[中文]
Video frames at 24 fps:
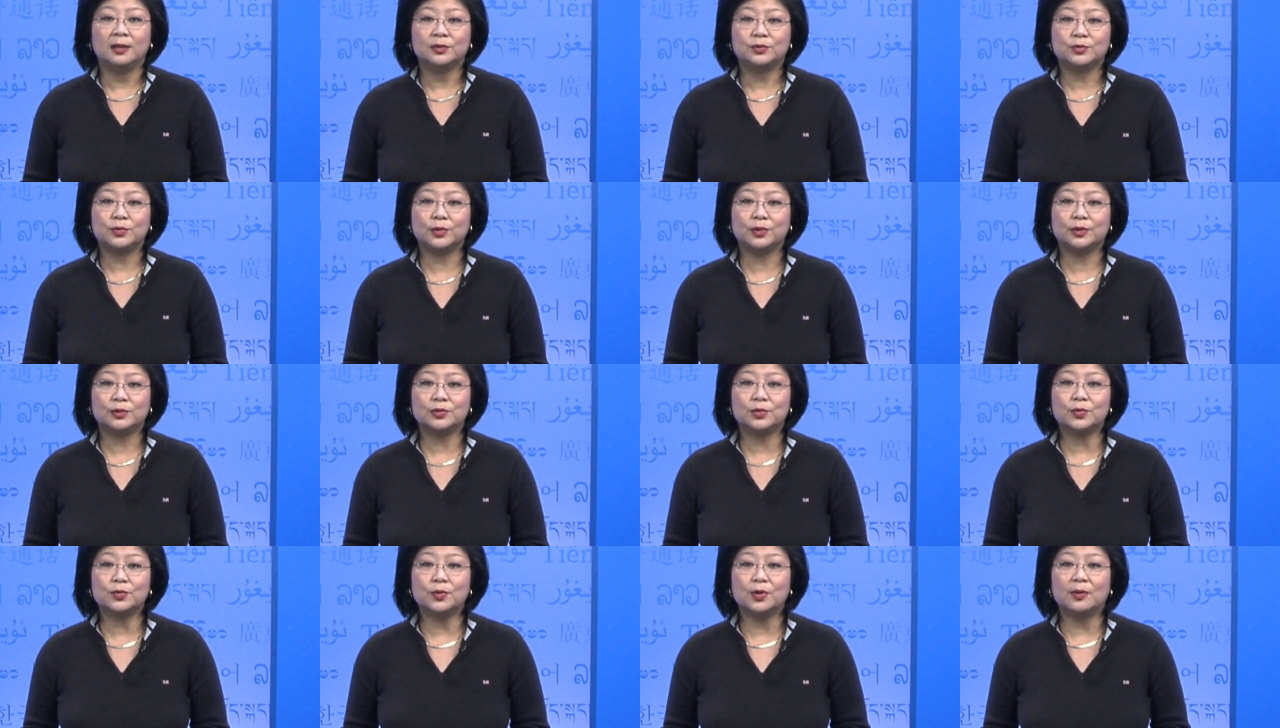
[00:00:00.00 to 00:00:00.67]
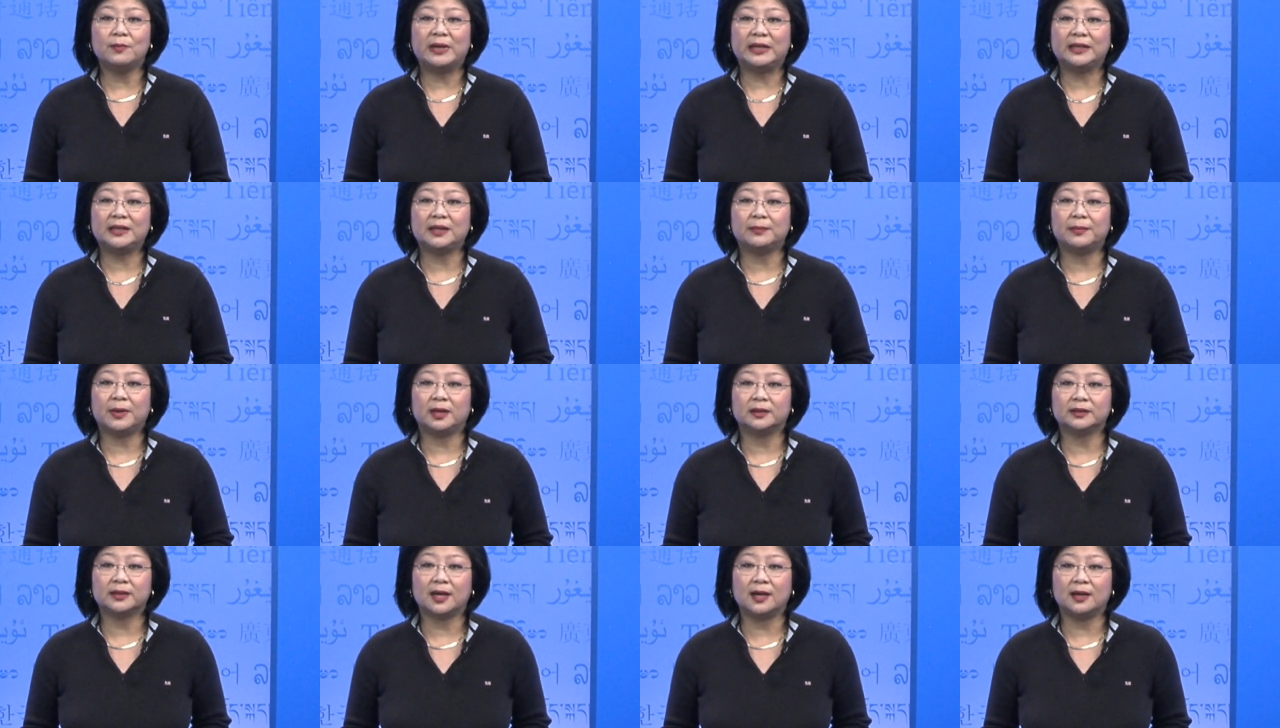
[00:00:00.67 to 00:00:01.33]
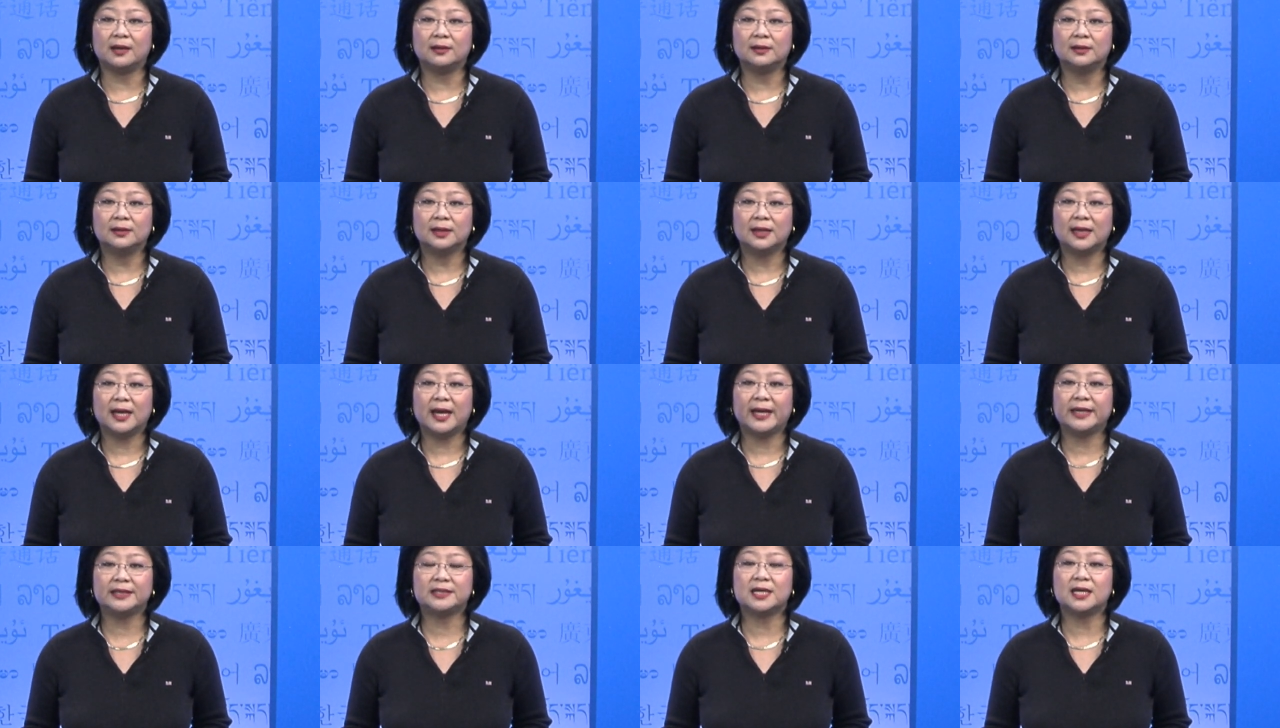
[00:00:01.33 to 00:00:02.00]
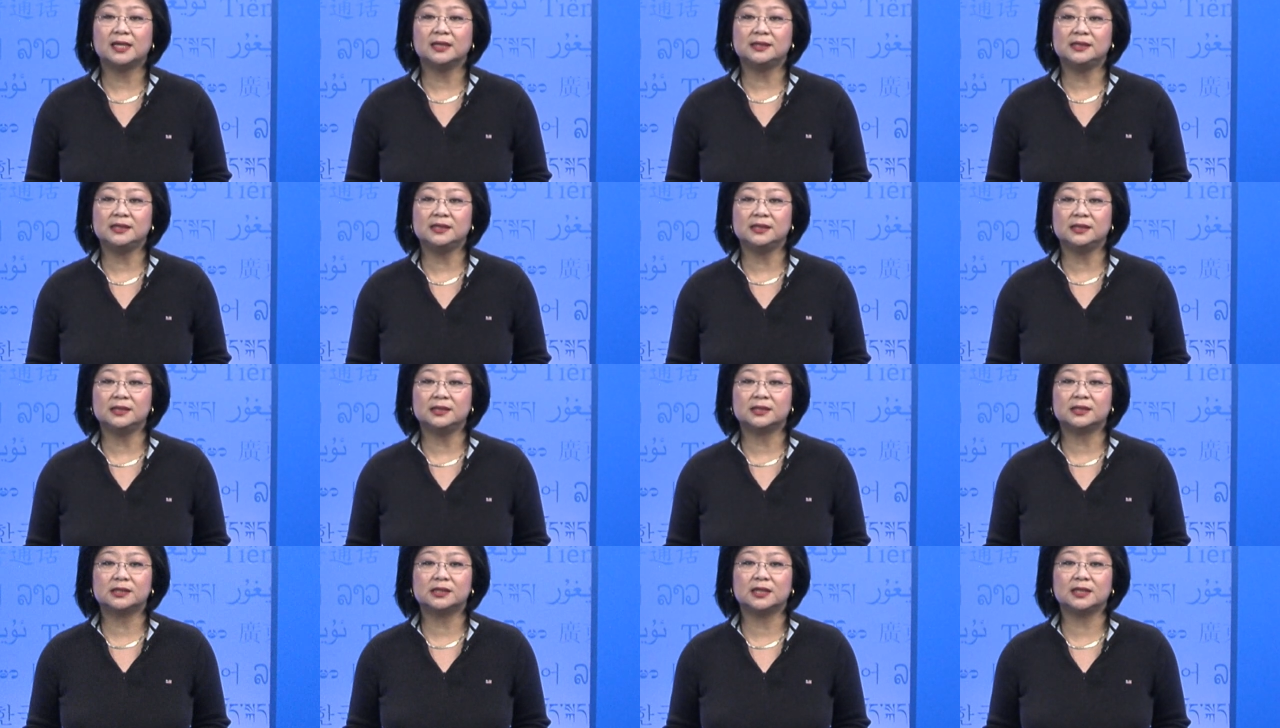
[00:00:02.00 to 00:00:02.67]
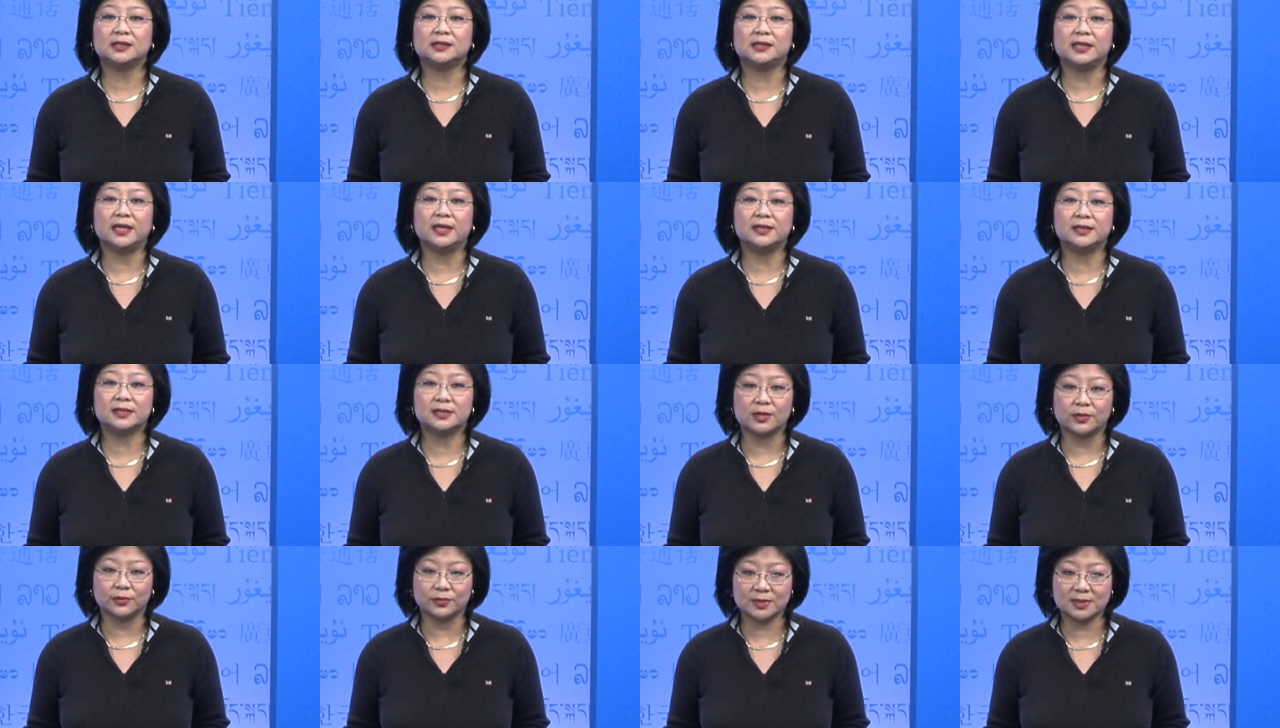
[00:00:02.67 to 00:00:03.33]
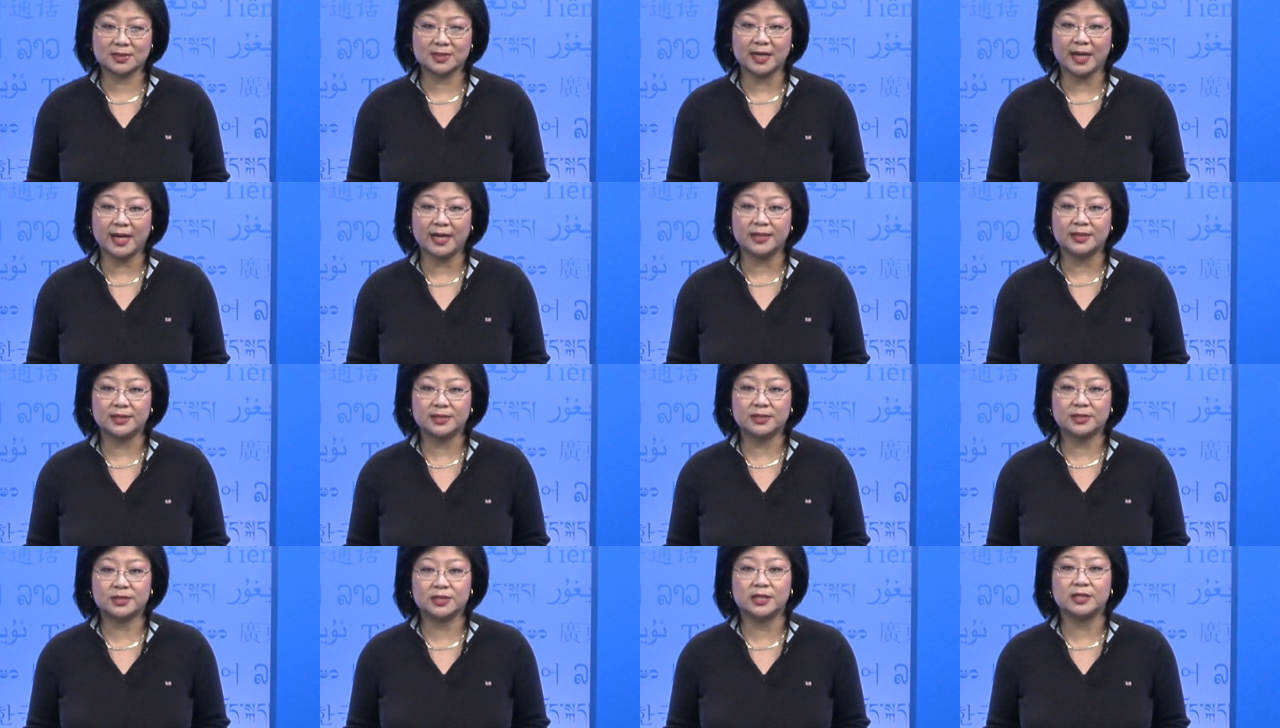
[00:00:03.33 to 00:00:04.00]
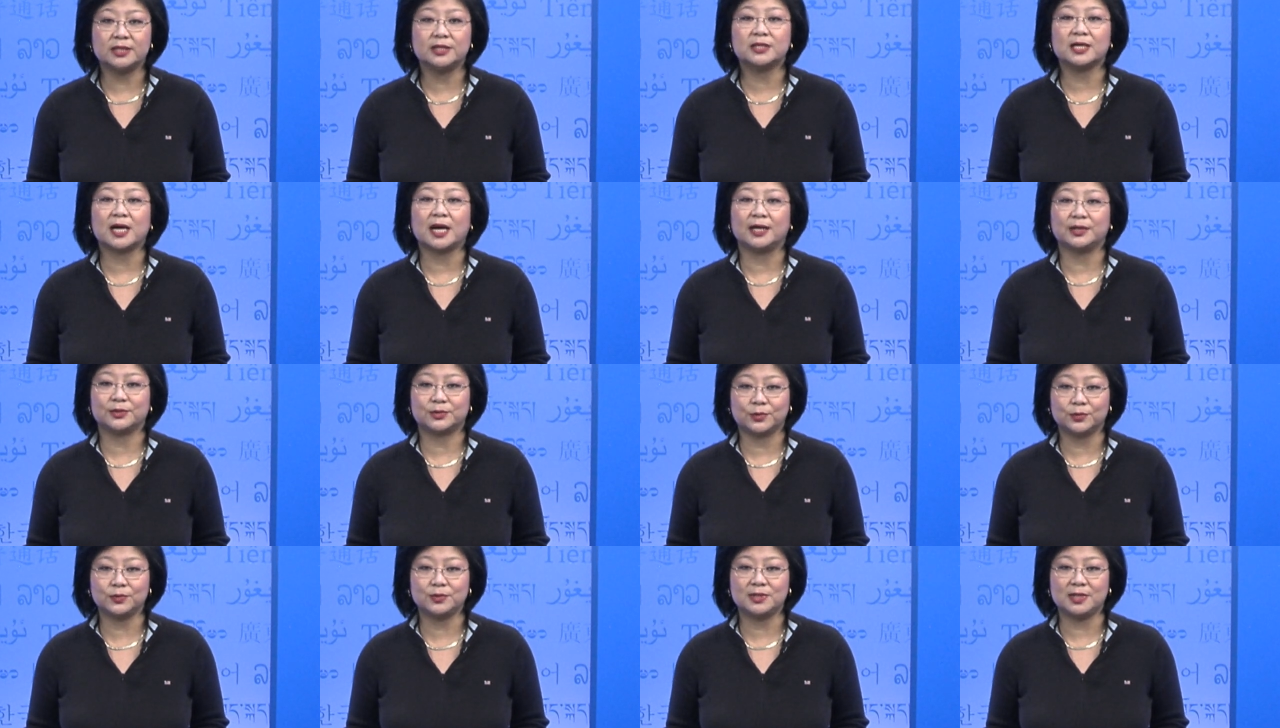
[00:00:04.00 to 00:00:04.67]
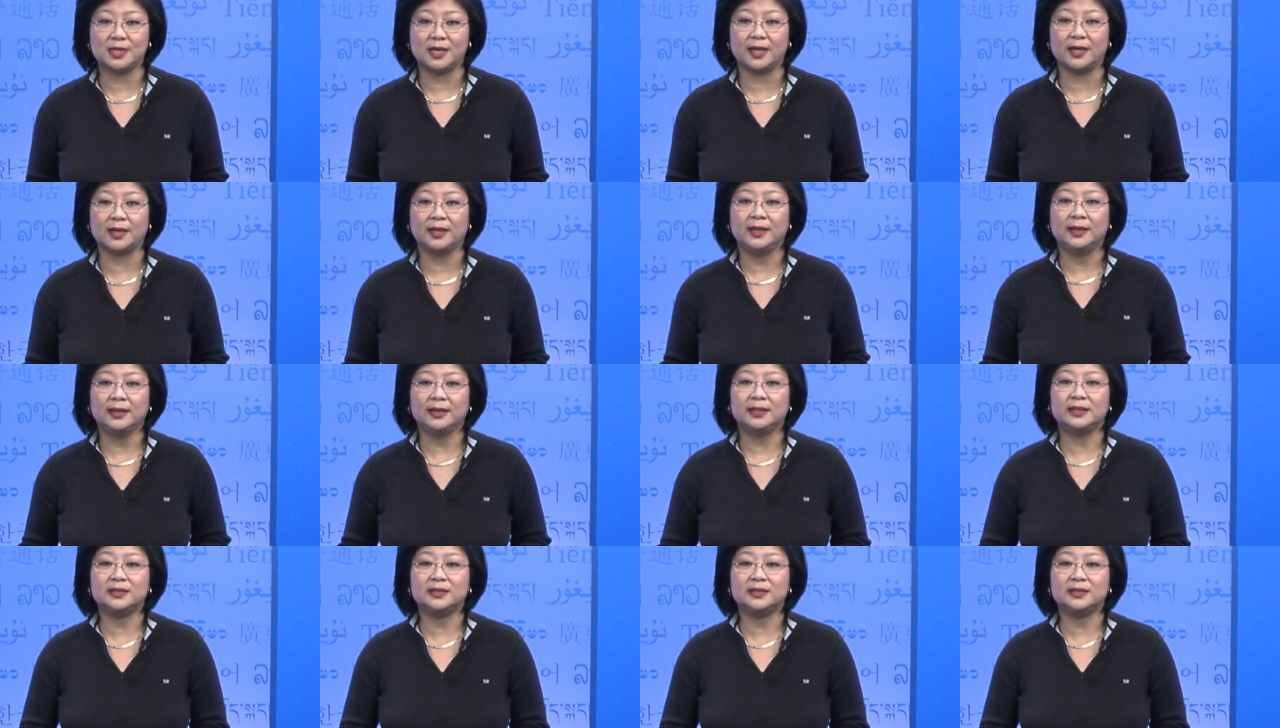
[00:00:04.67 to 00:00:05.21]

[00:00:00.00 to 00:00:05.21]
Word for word: 据中国媒体报道，赖昌星涉嫌走私案侦查终结，